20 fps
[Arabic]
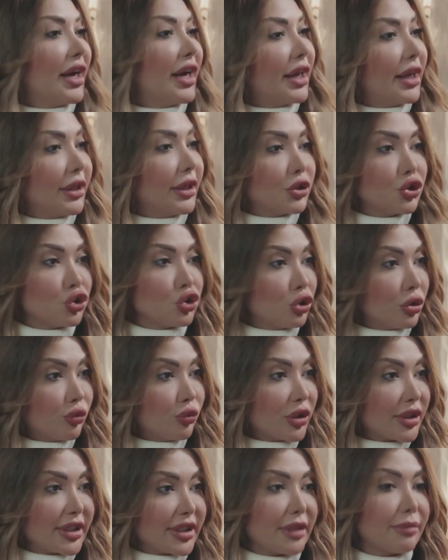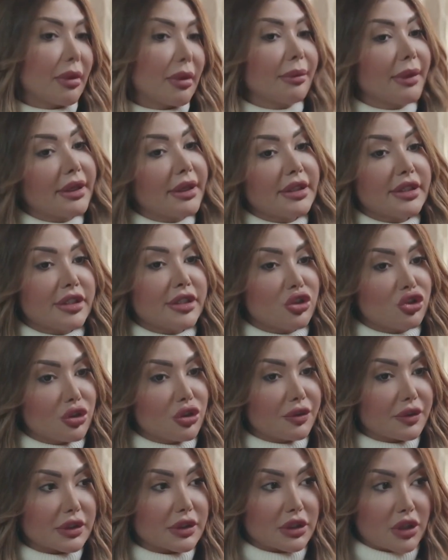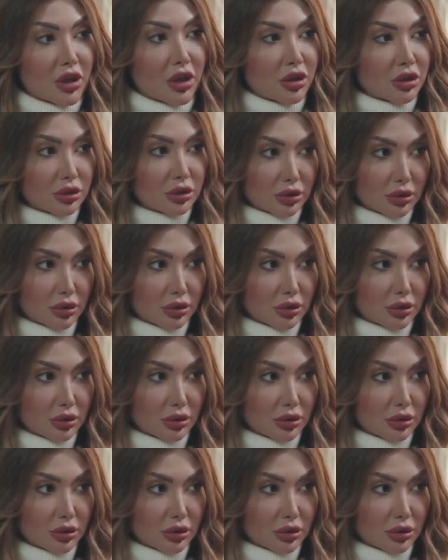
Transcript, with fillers: آه شو امسي ما بدك تقيسي شي فستان